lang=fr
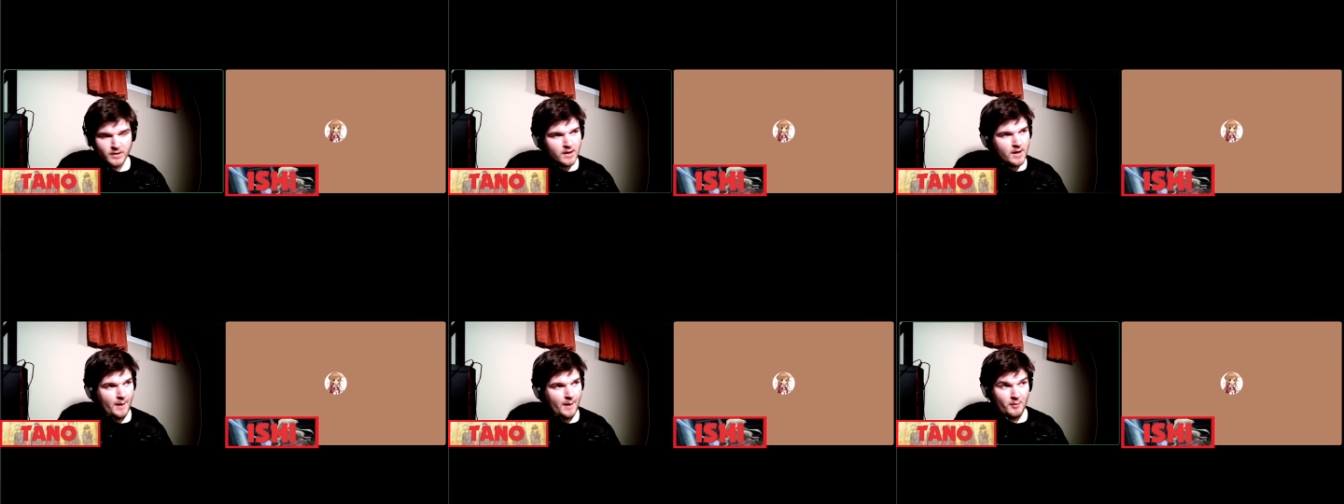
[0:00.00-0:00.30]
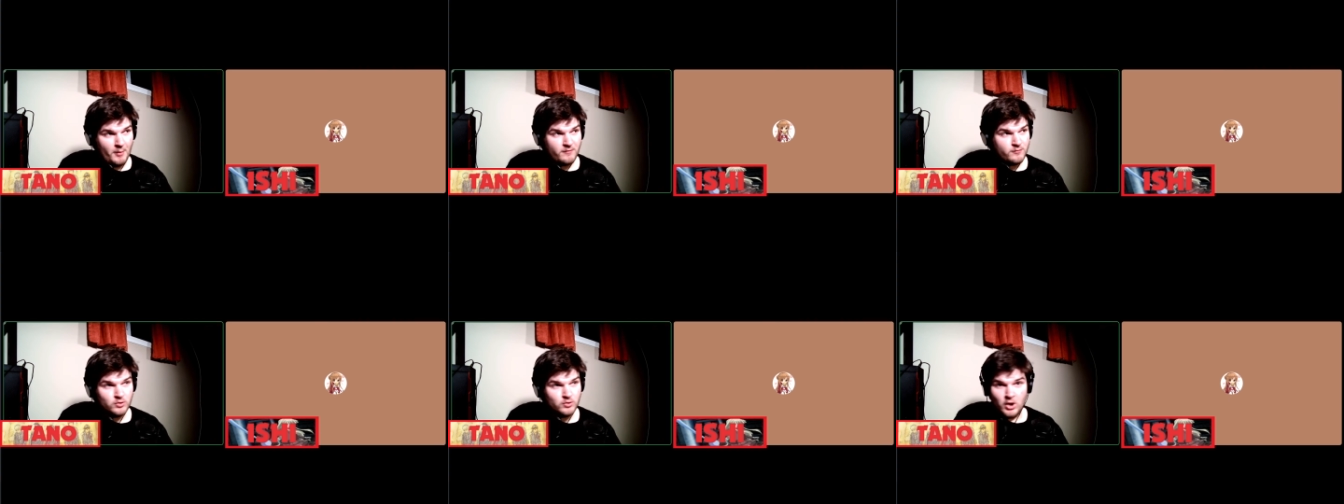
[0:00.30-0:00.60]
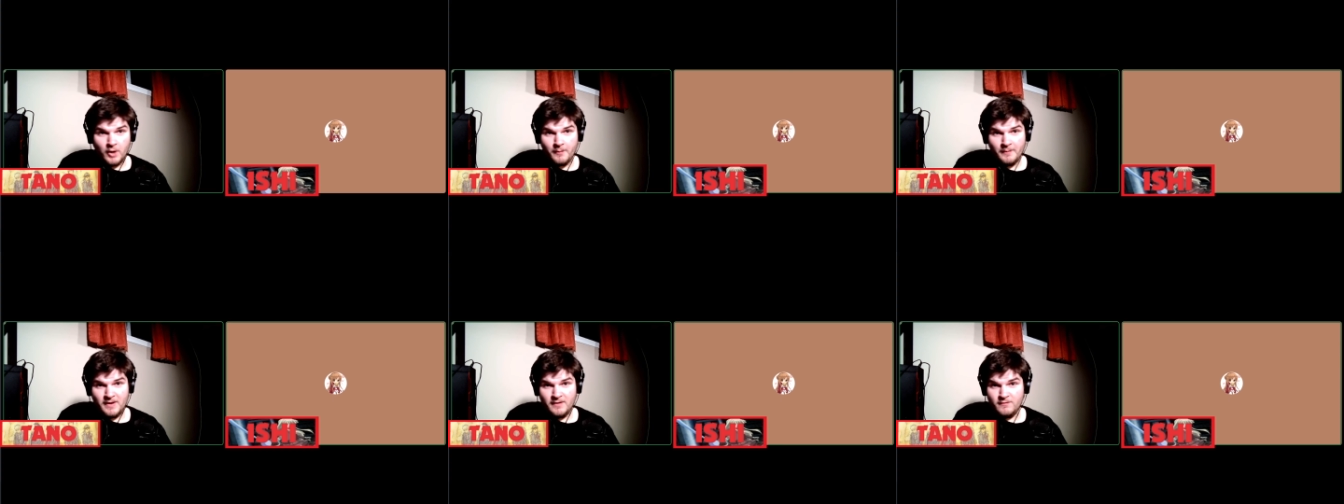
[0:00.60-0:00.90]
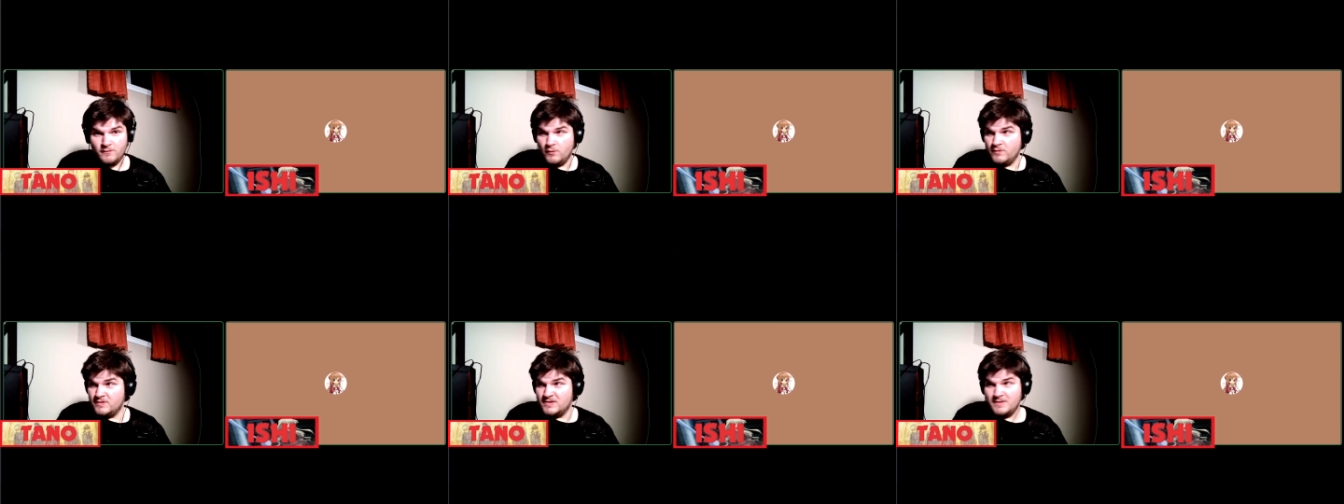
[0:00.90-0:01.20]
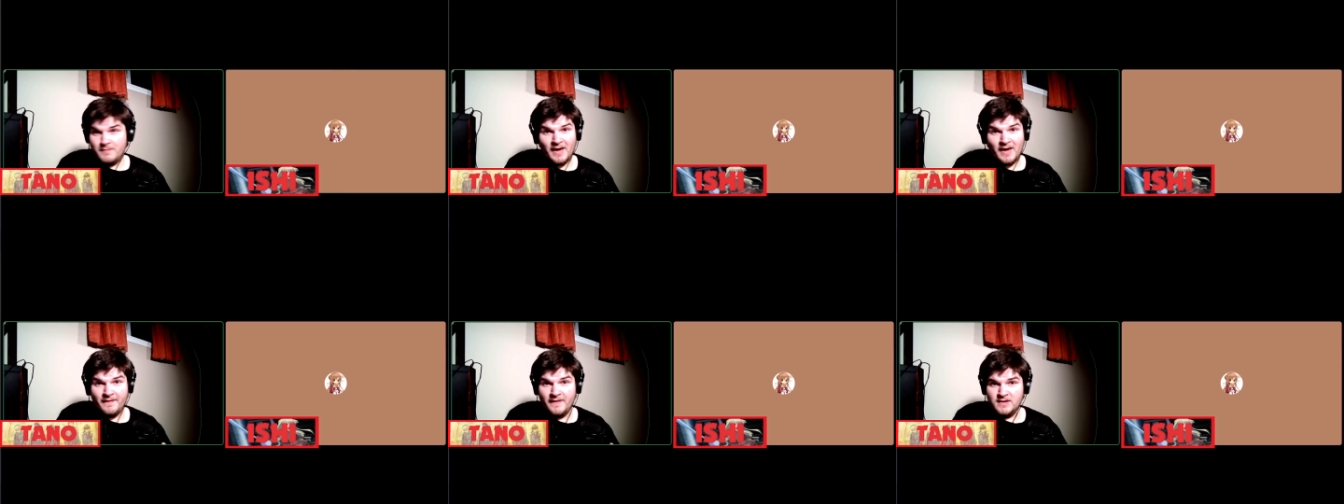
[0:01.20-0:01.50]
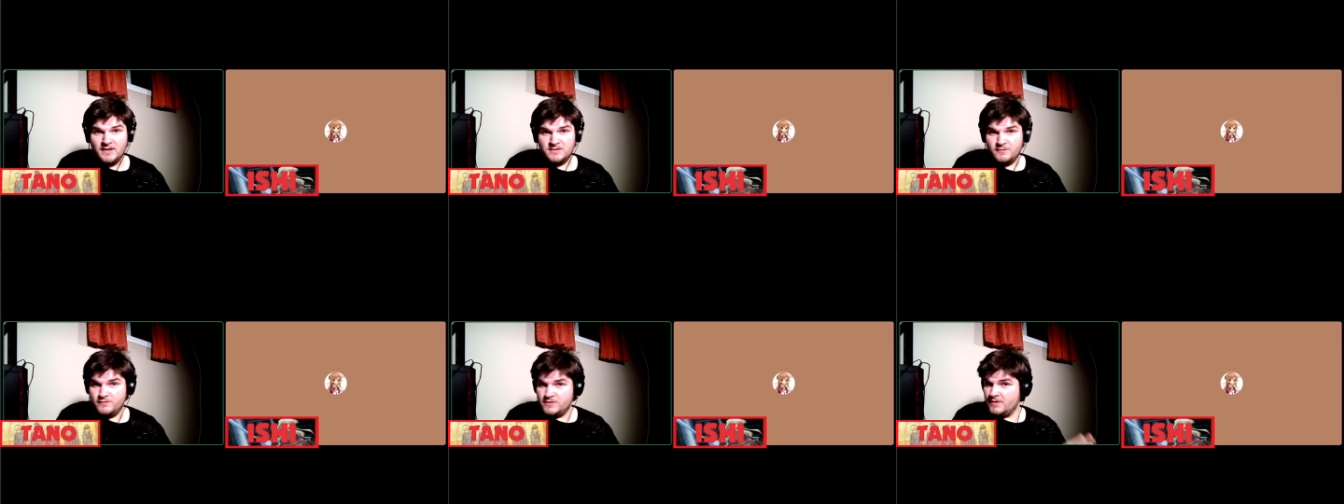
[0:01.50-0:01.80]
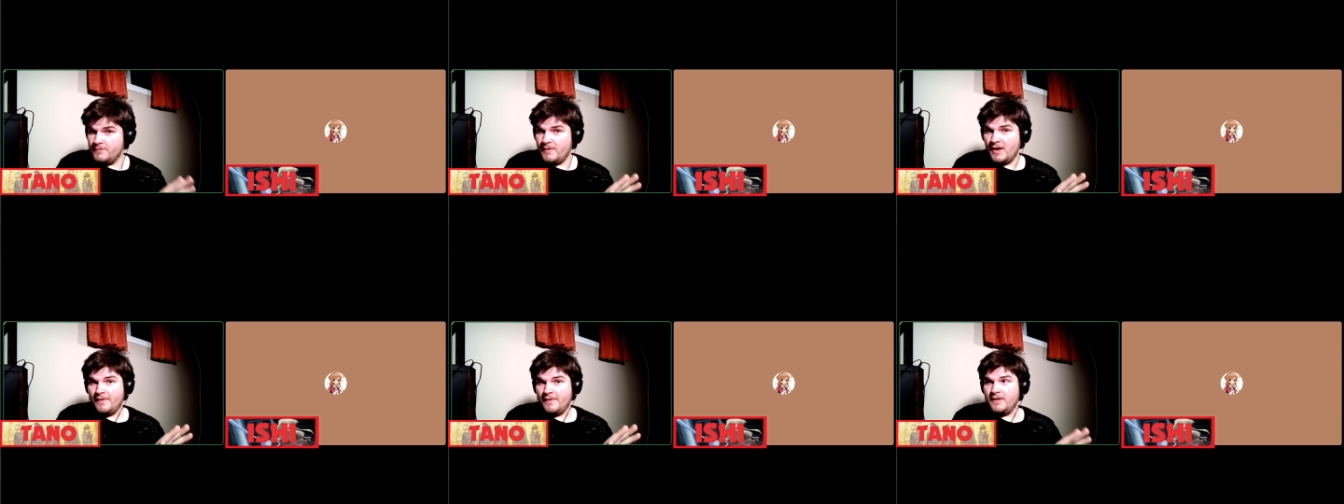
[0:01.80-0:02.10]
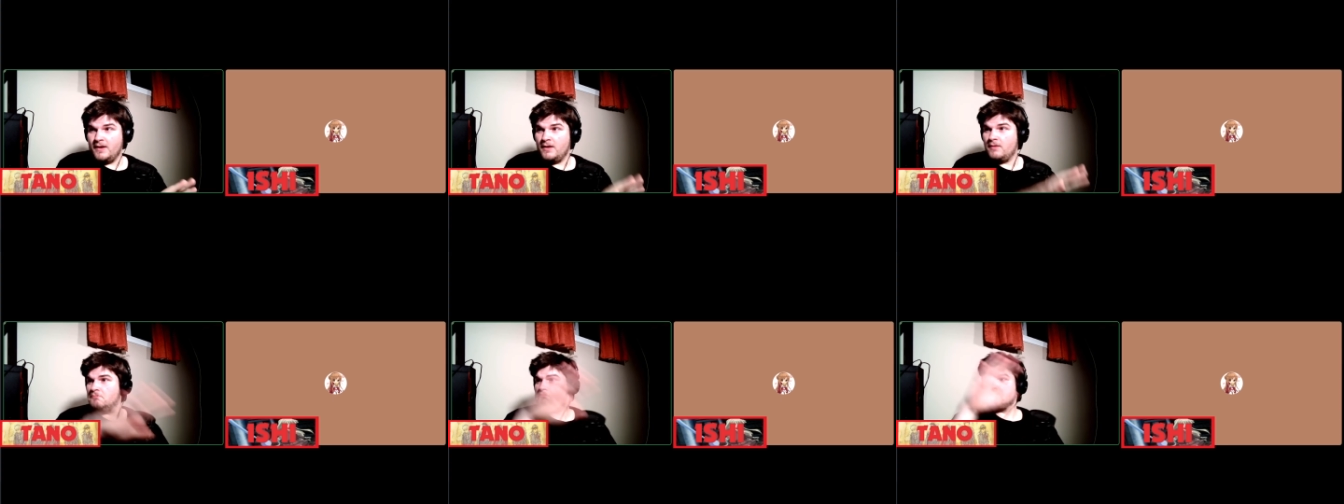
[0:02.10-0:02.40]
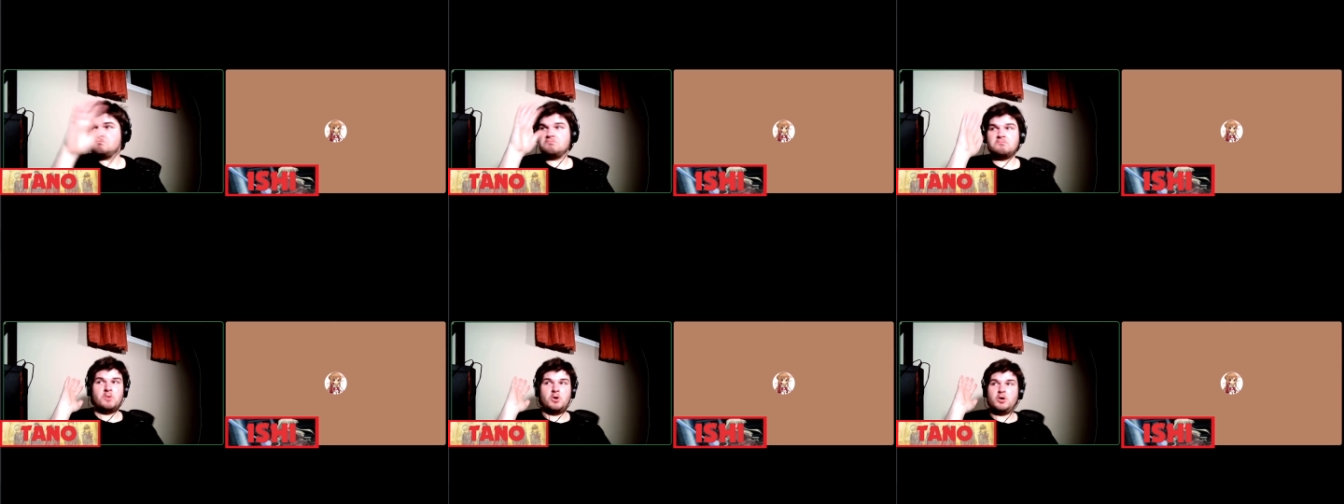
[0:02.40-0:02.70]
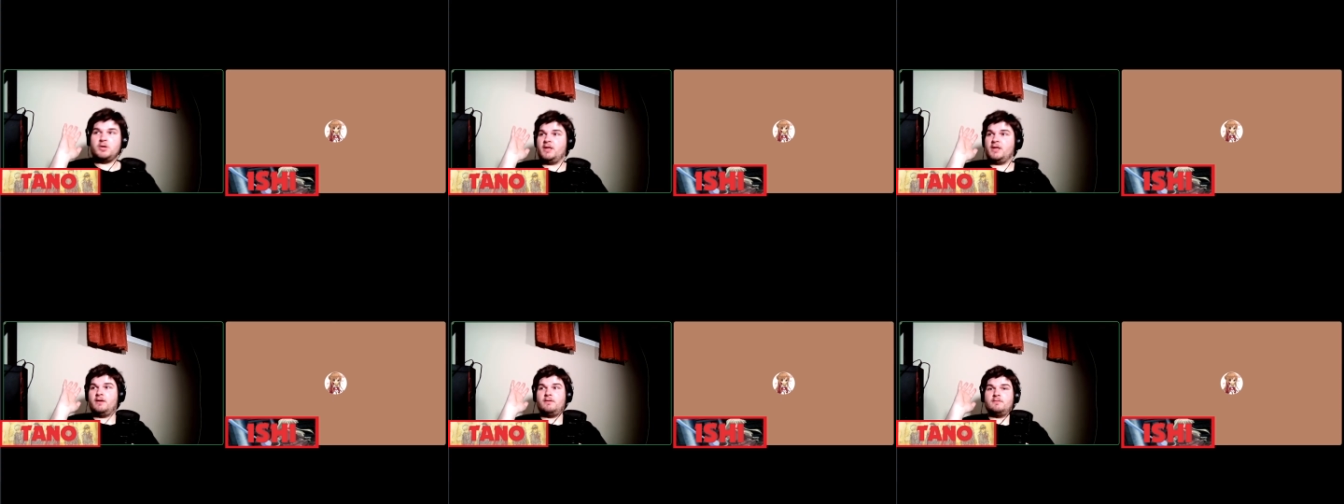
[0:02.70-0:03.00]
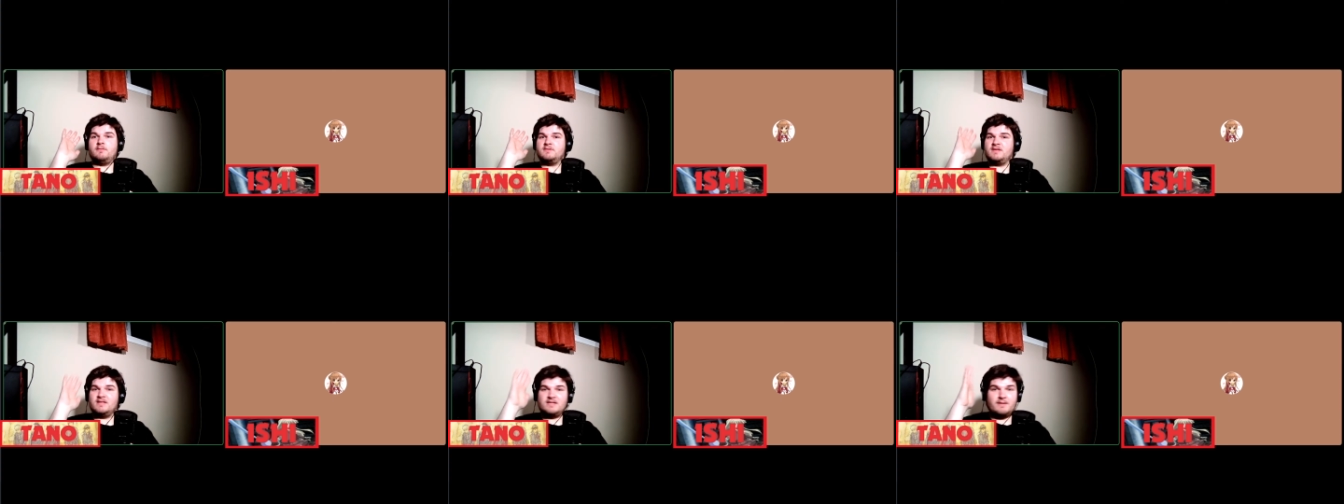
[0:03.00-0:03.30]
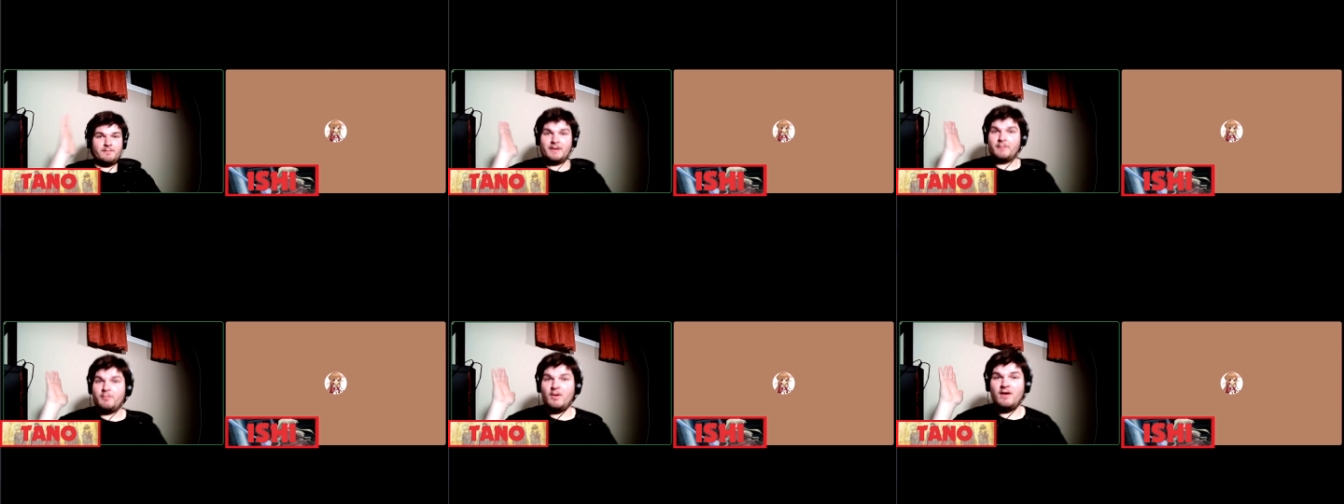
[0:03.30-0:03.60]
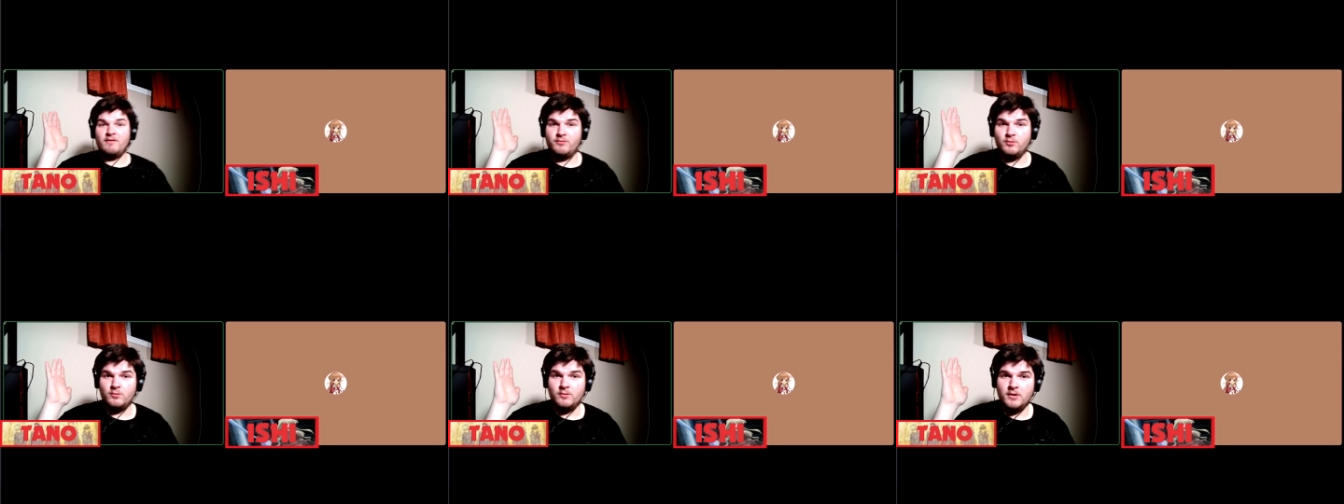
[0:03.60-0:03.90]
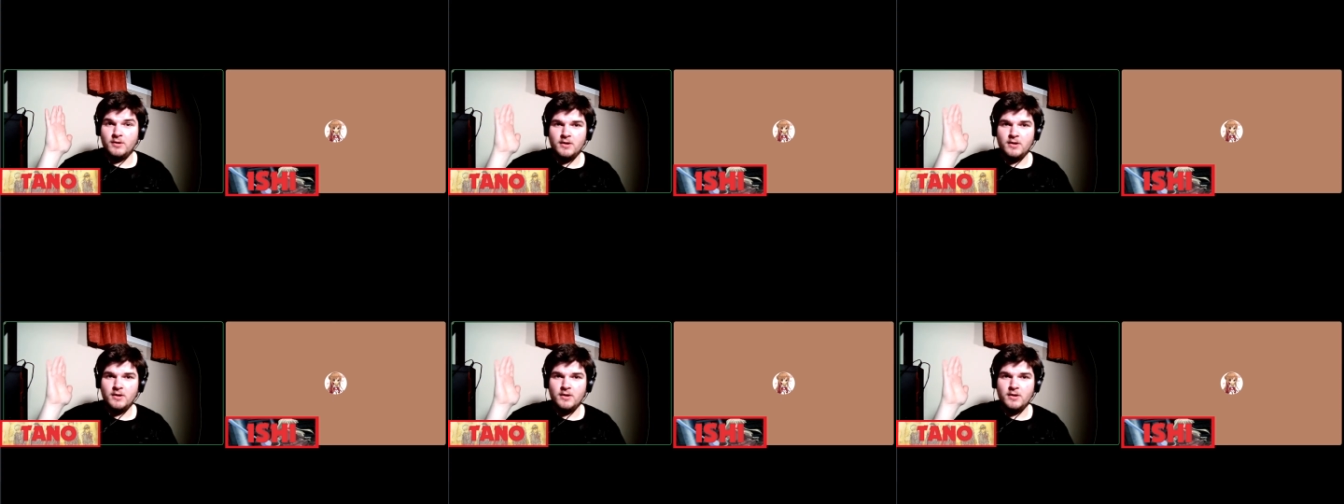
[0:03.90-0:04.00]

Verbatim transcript: À moins que vous dormez, mm-hmm. vous hibernez. Si vous hibernez, ok, ça s'applique pas à vous.